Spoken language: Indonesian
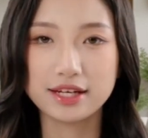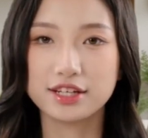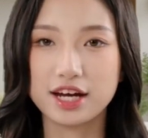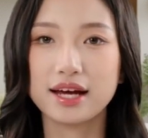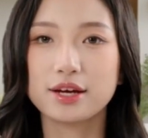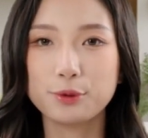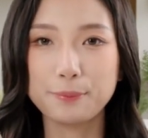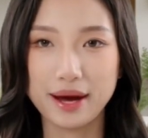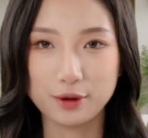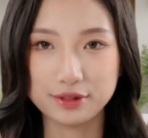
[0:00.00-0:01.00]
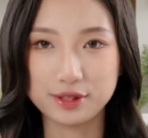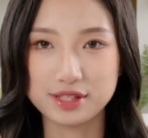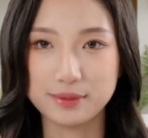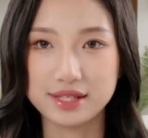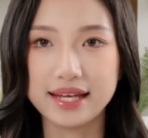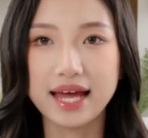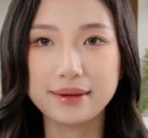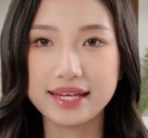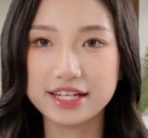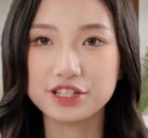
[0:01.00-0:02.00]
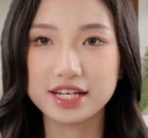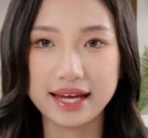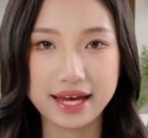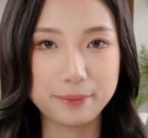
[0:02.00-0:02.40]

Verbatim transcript: Jangan lupa untuk subscribe dan share